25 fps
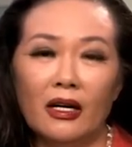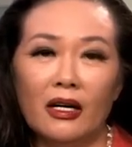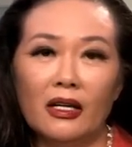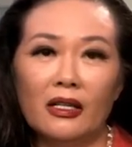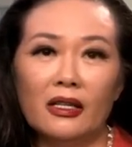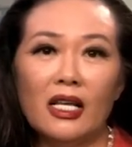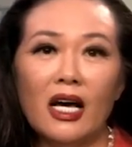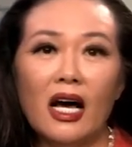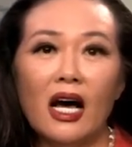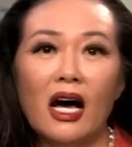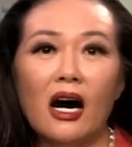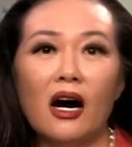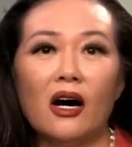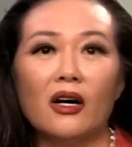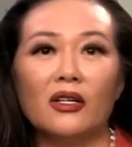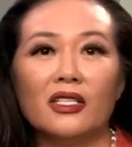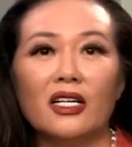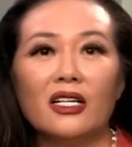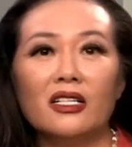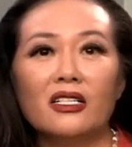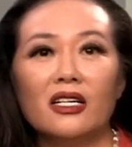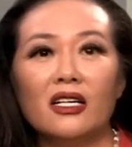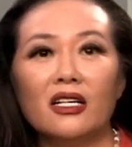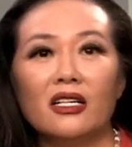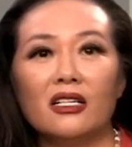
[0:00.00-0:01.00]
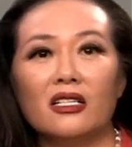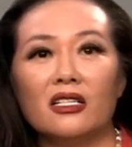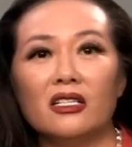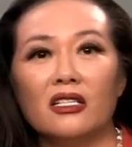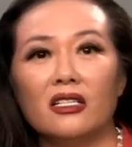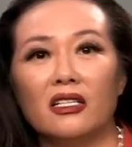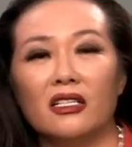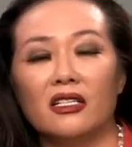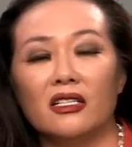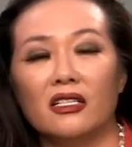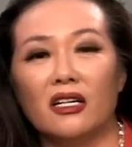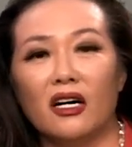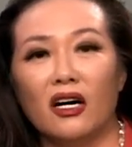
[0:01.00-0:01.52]
但好在这个世
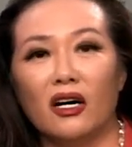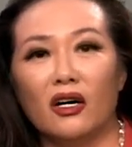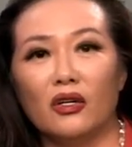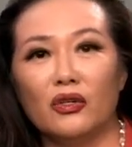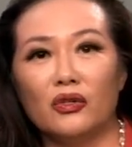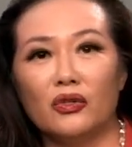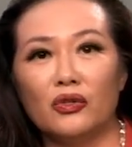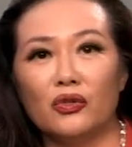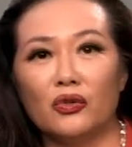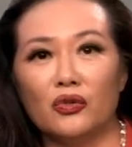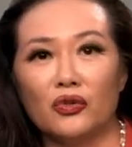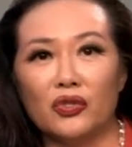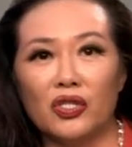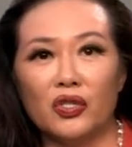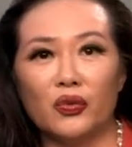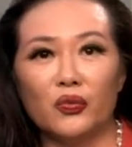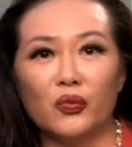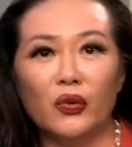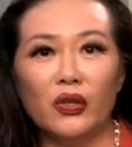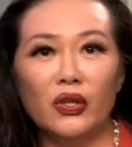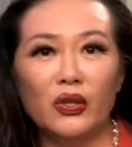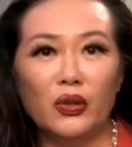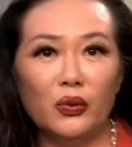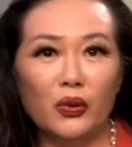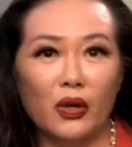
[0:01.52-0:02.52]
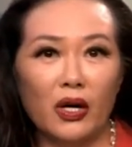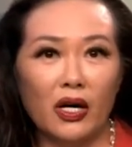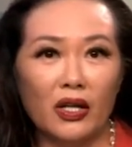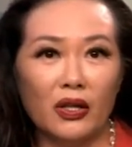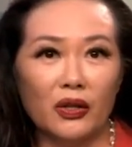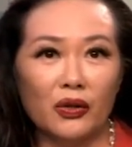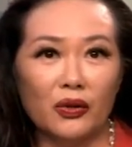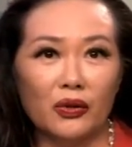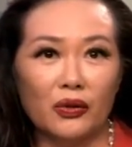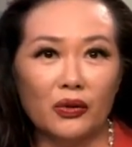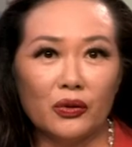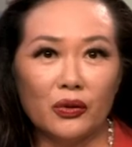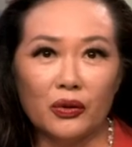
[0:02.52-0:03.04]
界上总是温暖
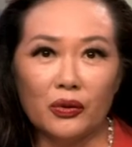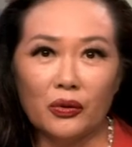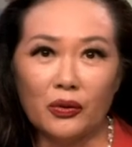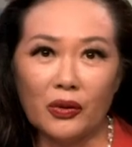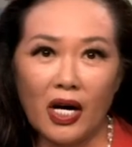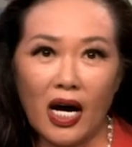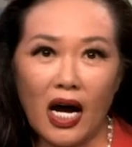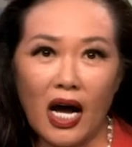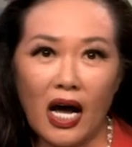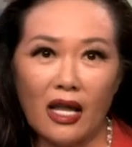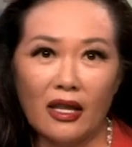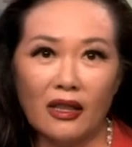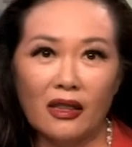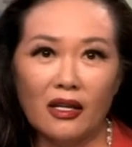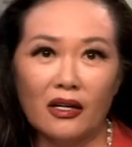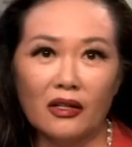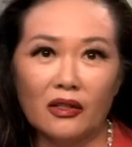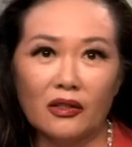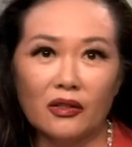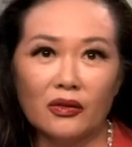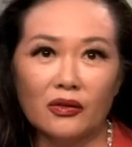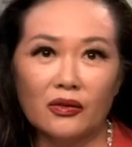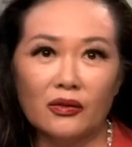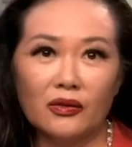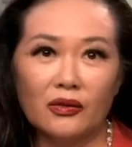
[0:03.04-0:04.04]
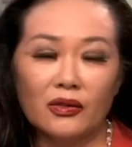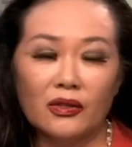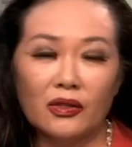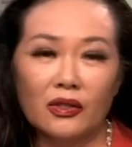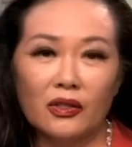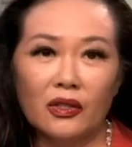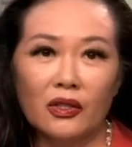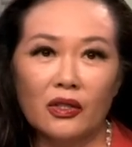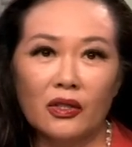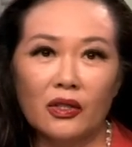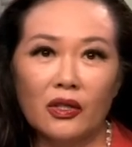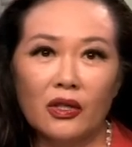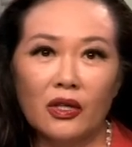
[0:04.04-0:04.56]
多于寒冷。
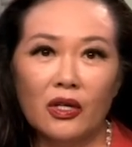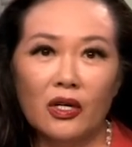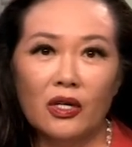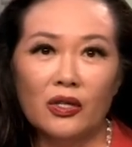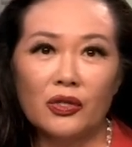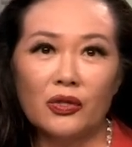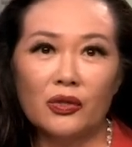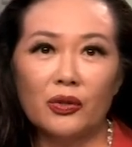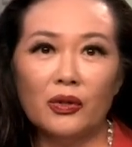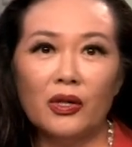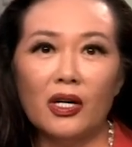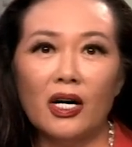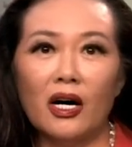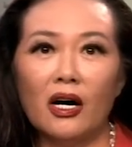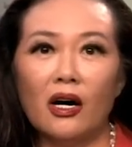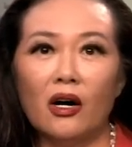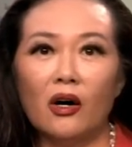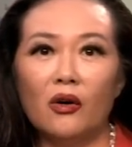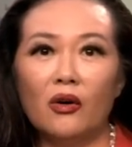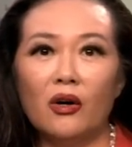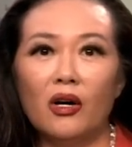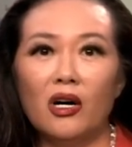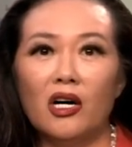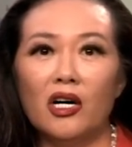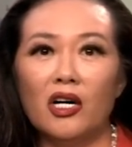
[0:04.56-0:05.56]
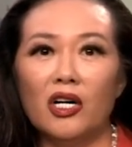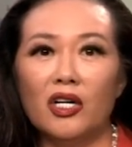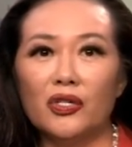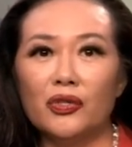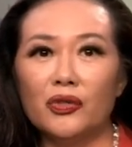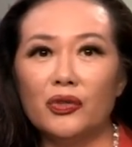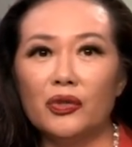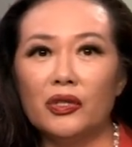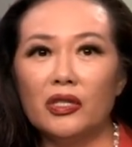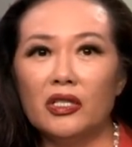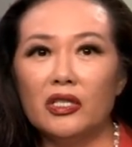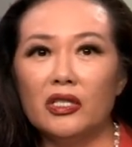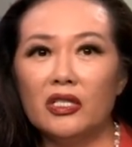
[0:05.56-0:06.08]
除了偶尔
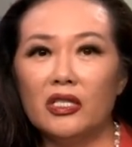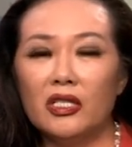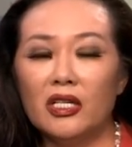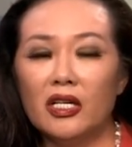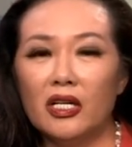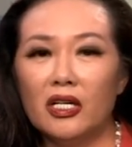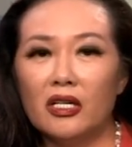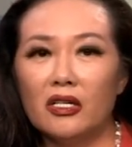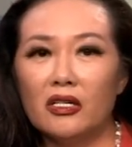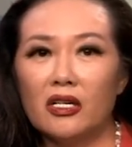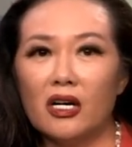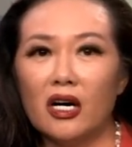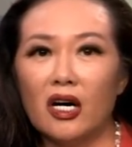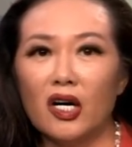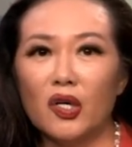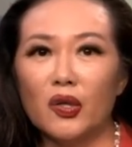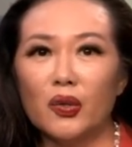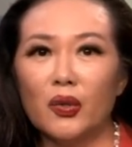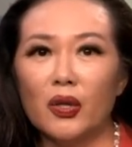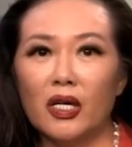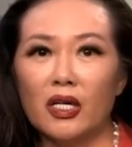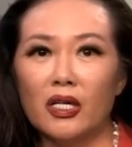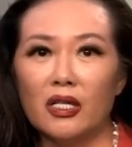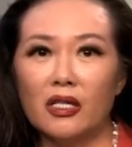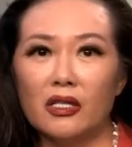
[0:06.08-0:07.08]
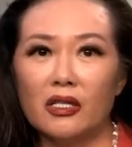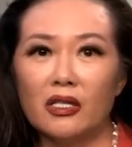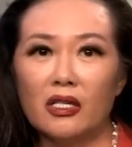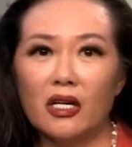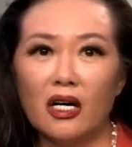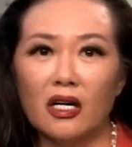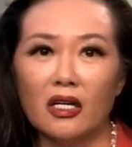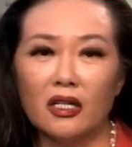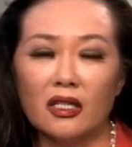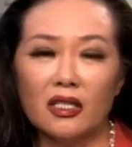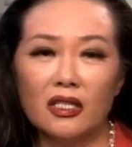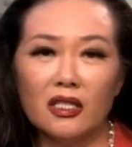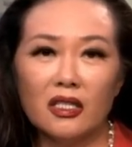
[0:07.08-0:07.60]
去一些场馆
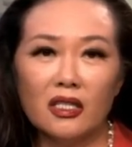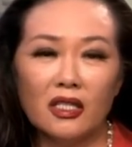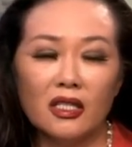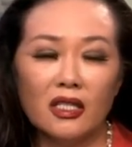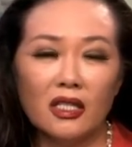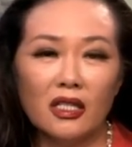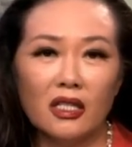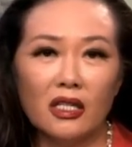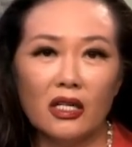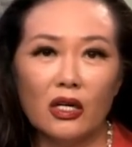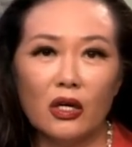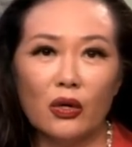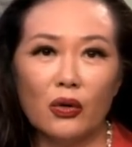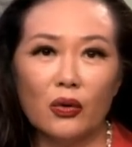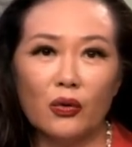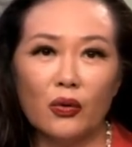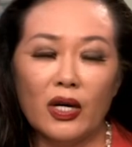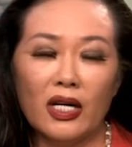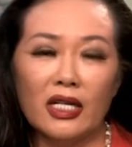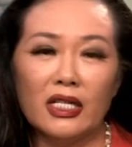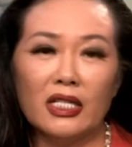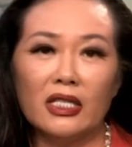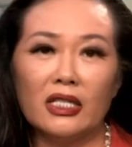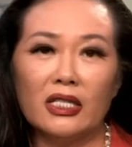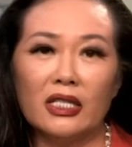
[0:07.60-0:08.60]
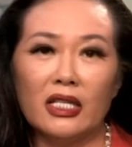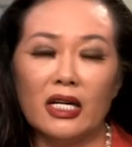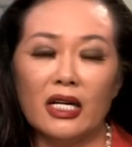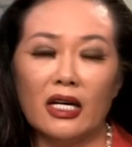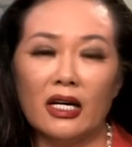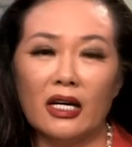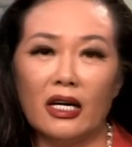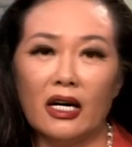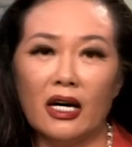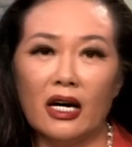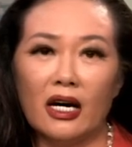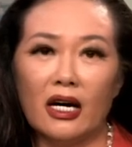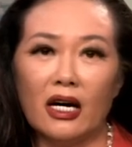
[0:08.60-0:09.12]
唱歌，换一
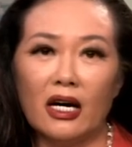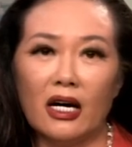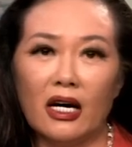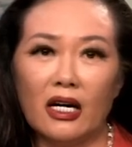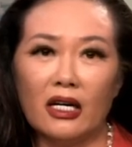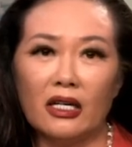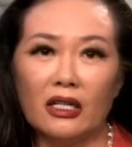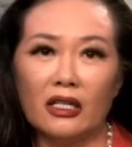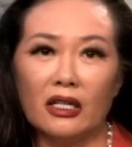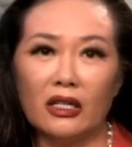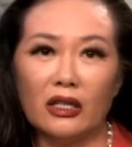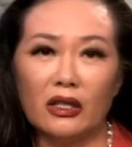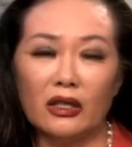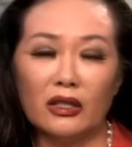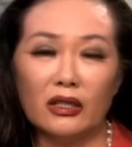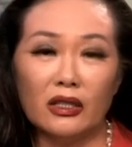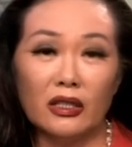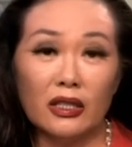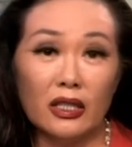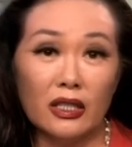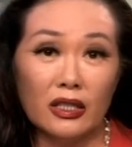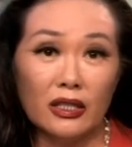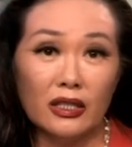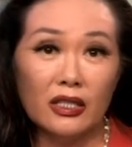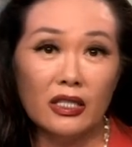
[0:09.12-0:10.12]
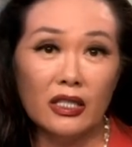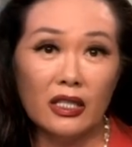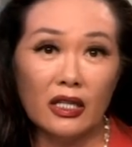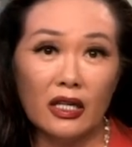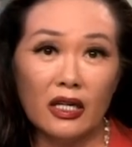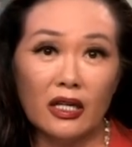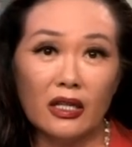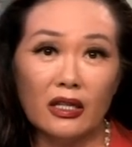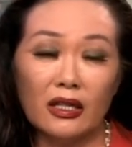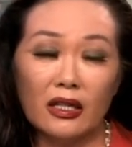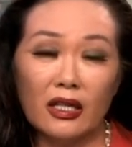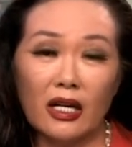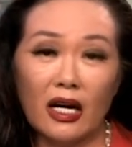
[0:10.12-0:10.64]
点啊零零
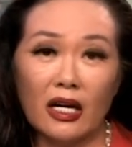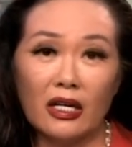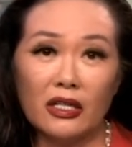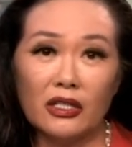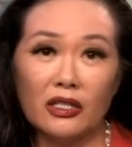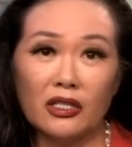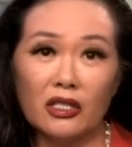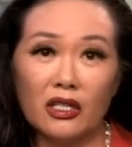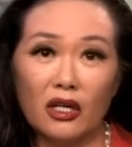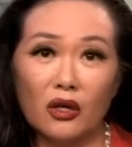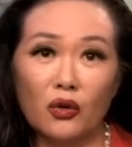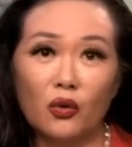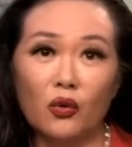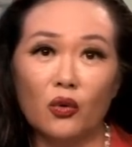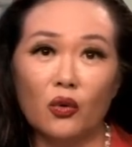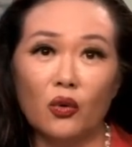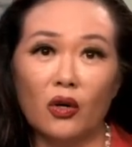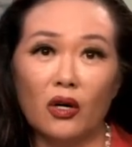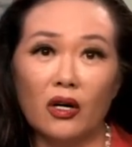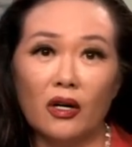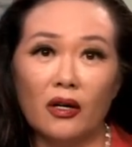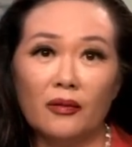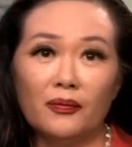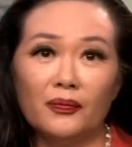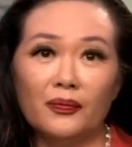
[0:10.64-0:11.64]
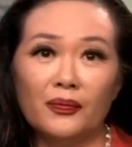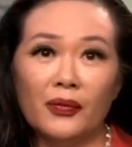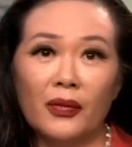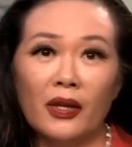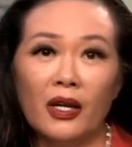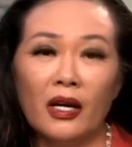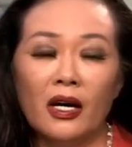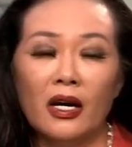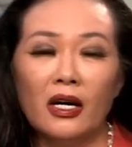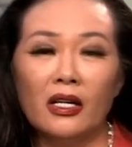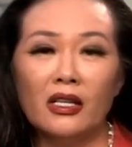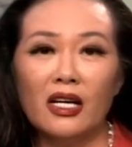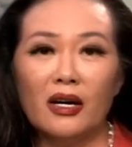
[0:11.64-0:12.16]
钱来生活，
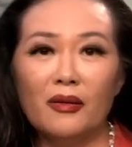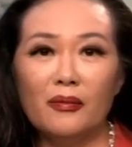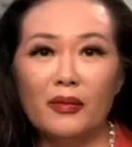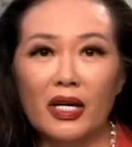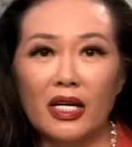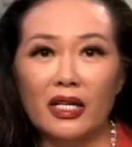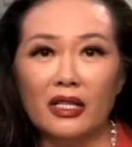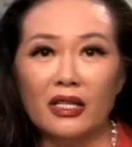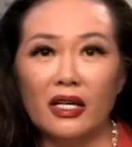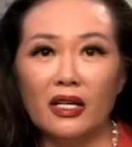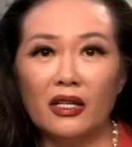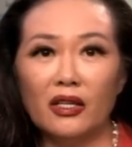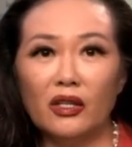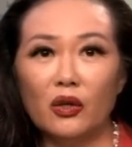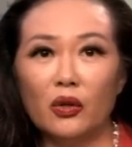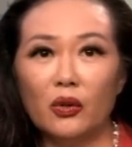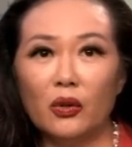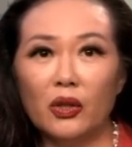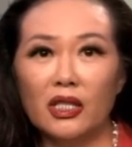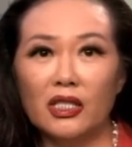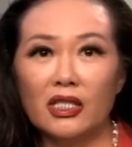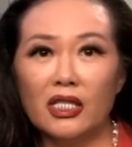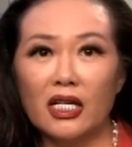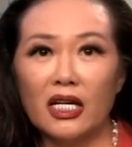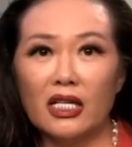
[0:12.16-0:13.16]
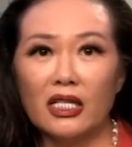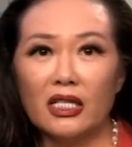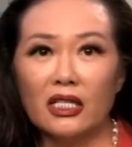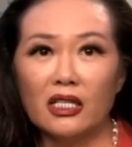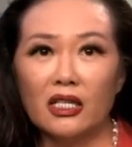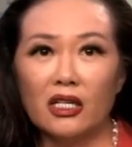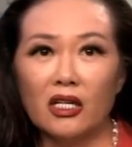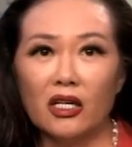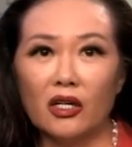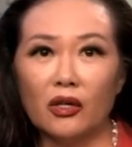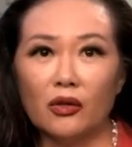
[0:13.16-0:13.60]
他每天都会在一个